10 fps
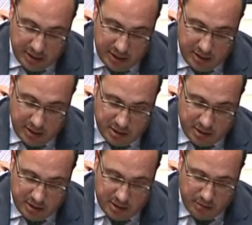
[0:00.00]
El
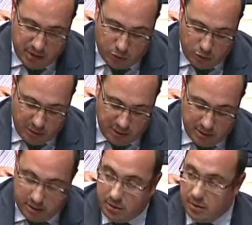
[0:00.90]
sistema actual
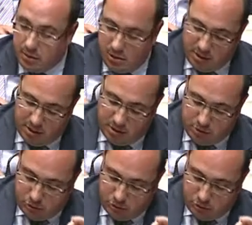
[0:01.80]
tiene